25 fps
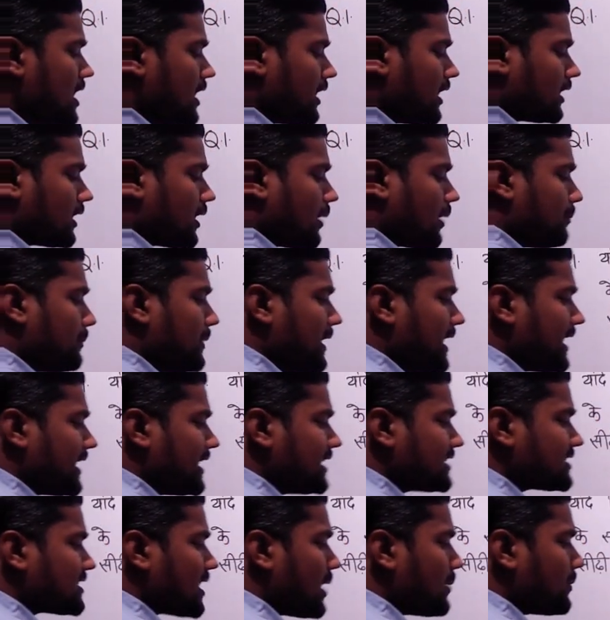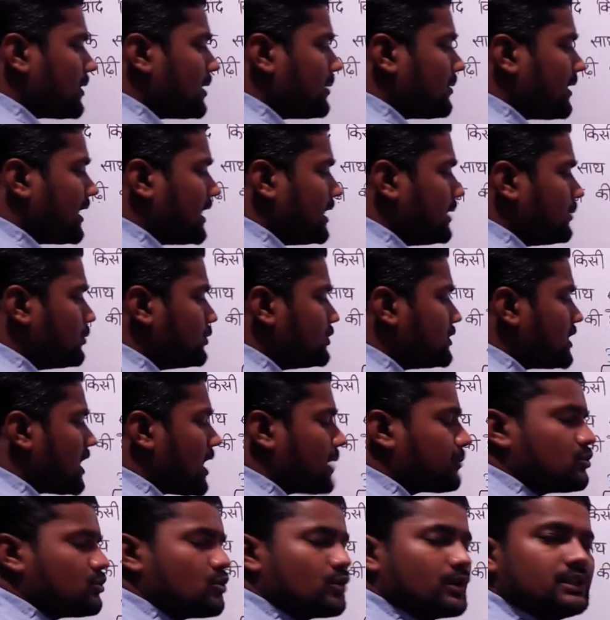नब्बे के सामने वाली भुजा
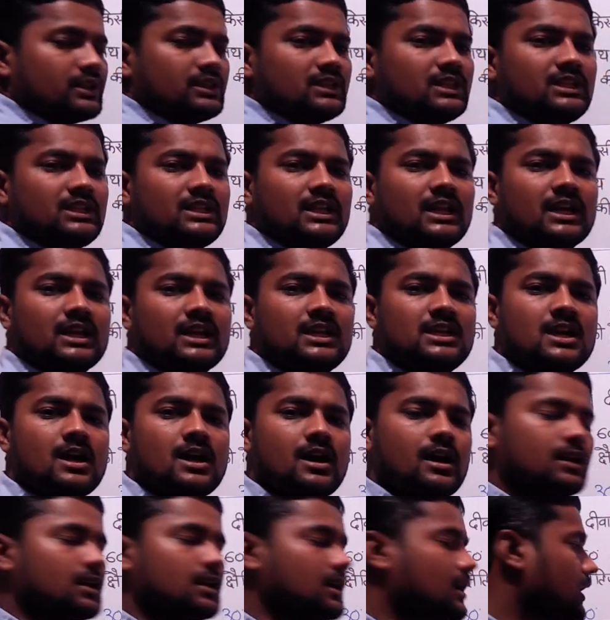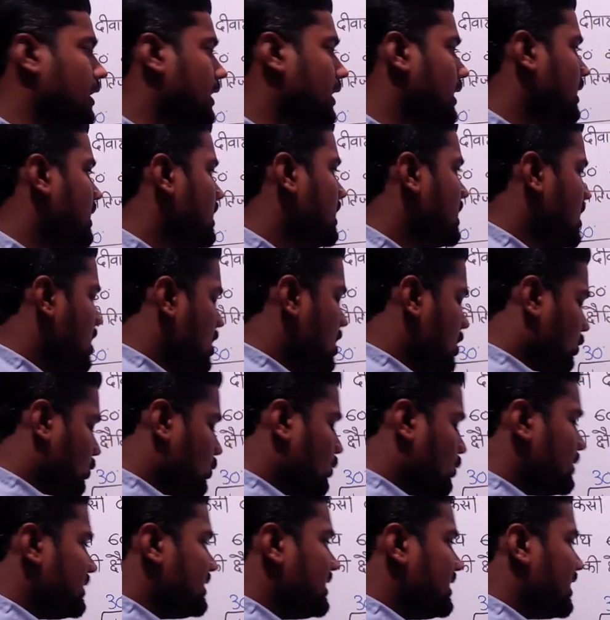आपको कितनी दे रखी है अठारह तो
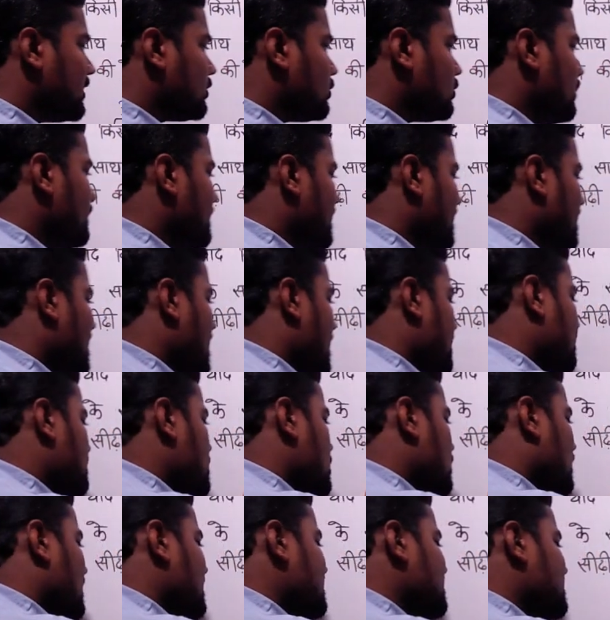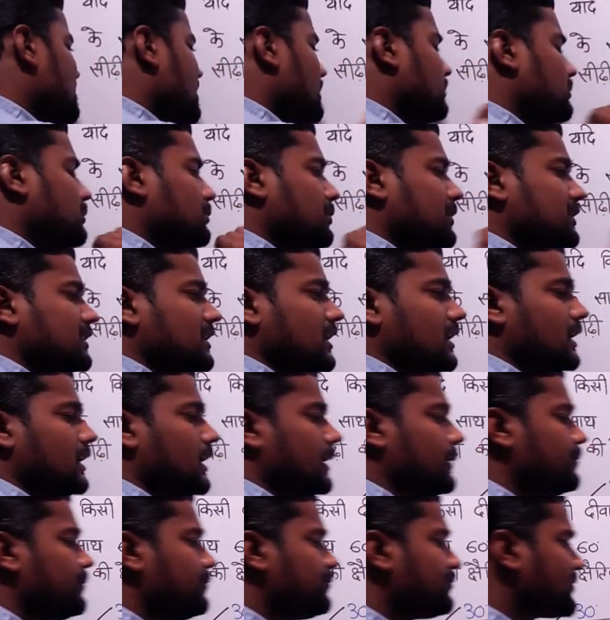ये तो मैंने आपको कंसेप्ट बताया
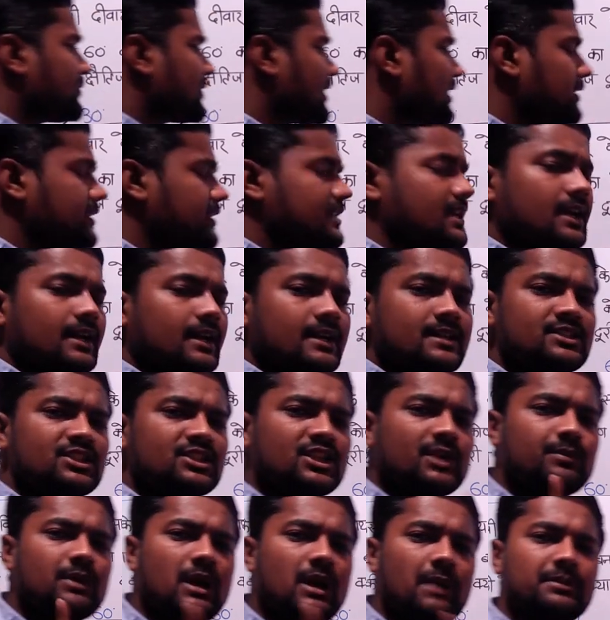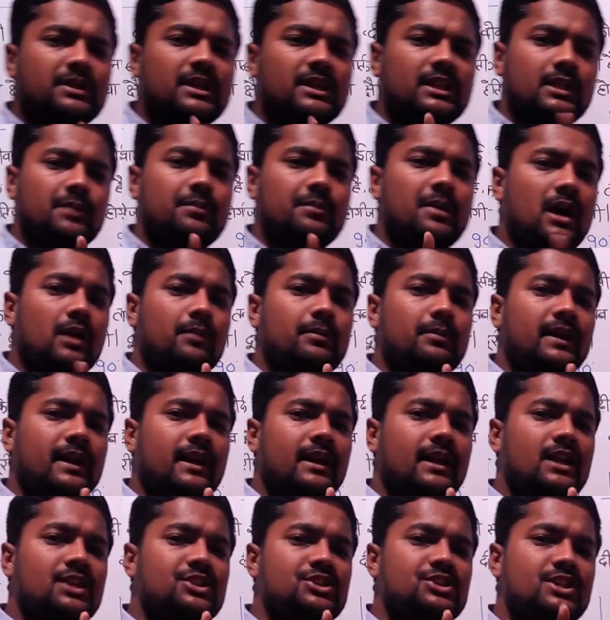है ये कंसेप्ट आपके दिमाग में
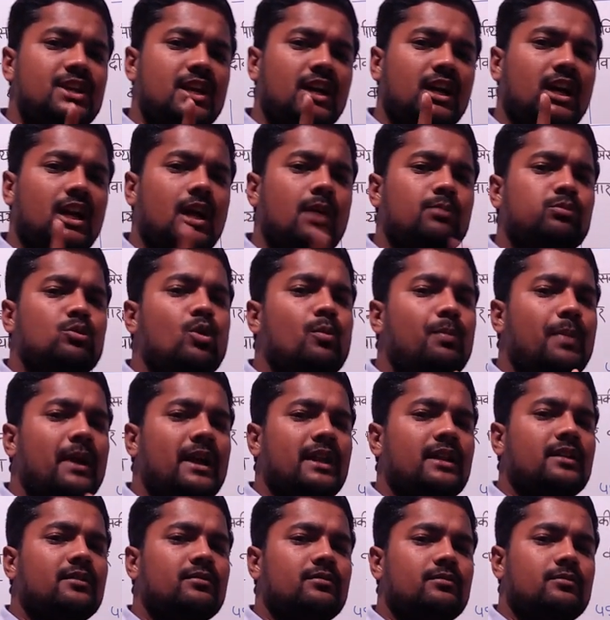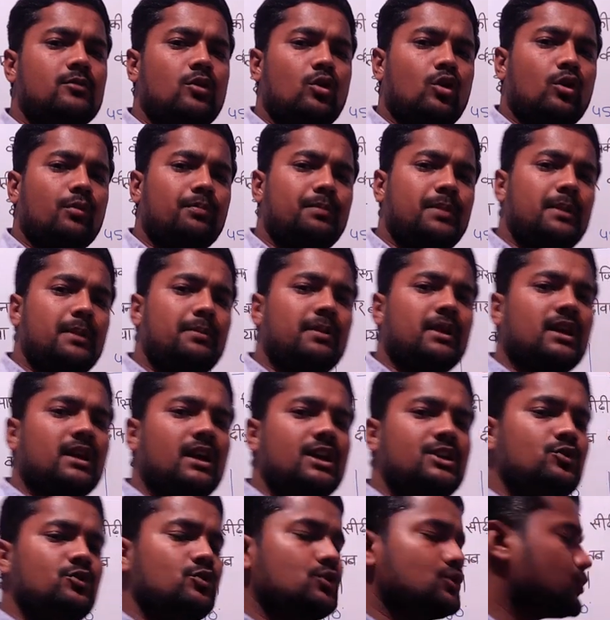रहना चाहिए अगर आपको पेन और पेपर का
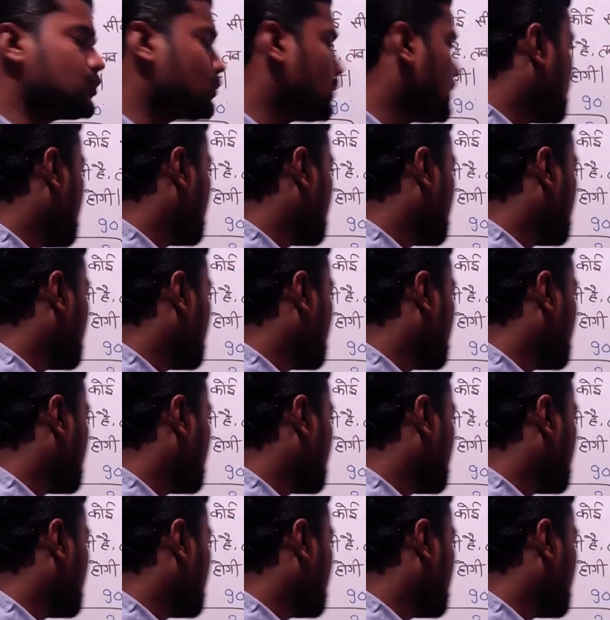यूज छोड़ना